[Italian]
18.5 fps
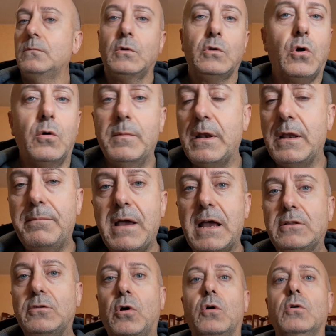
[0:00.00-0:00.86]
come
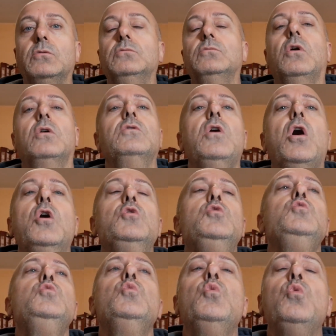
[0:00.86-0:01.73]
ripeto, non ho
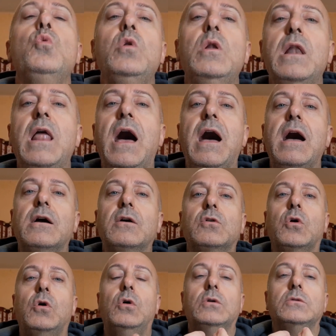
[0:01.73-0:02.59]
nulla
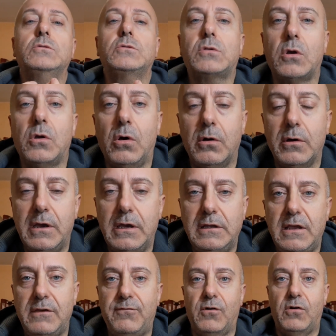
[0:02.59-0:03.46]
contro
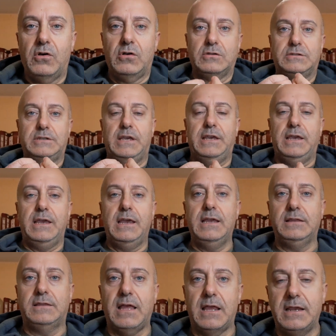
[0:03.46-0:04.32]
i tifosi
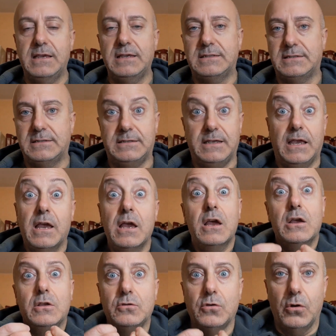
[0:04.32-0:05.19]
interisti,
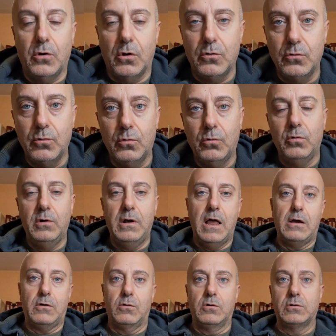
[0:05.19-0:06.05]
non ho
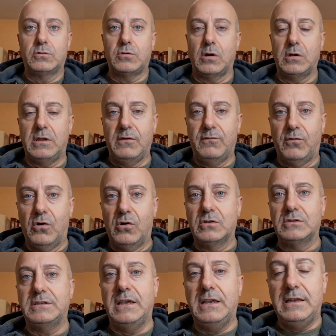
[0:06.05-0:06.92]
nulla contro i
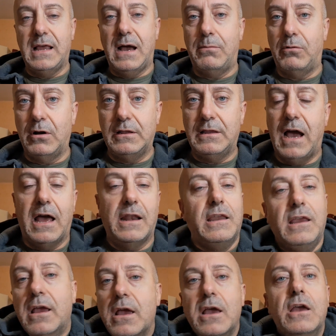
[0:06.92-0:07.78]
tifosi
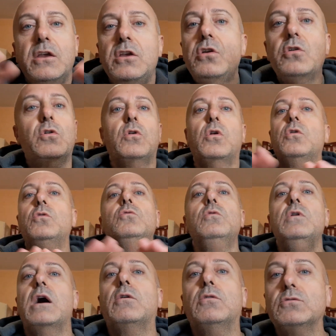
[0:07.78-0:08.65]
napoletani, io non ho
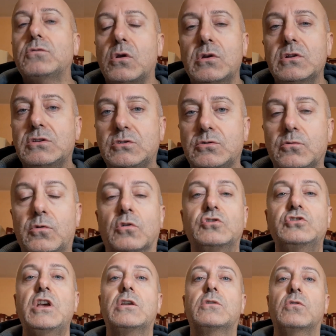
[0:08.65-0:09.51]
nulla contro nessuno,
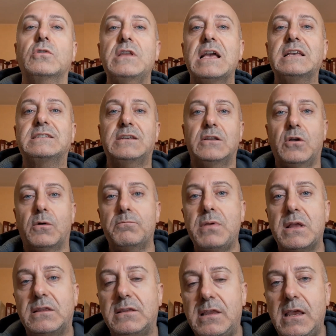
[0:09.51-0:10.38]
cerco di essere
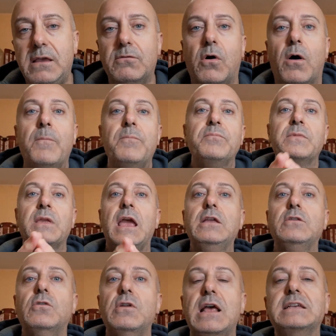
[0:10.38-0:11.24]
obiettivo
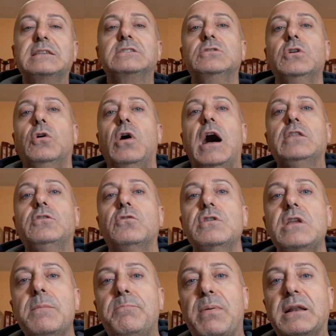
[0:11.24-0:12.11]
ed onesto ad
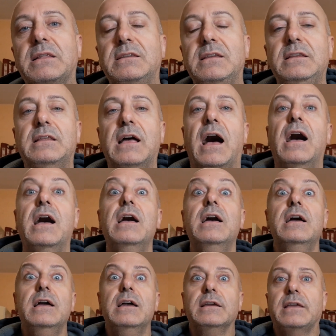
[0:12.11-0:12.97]
ogni partita
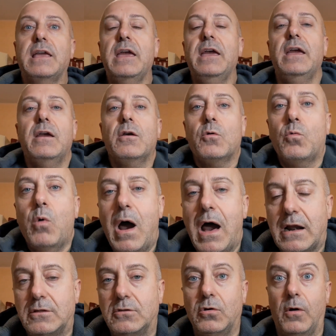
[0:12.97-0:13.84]
che
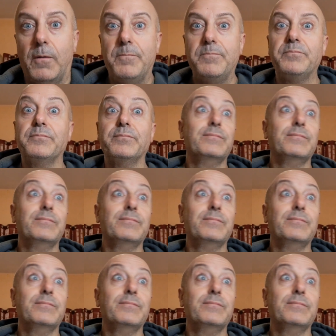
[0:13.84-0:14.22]
guardo.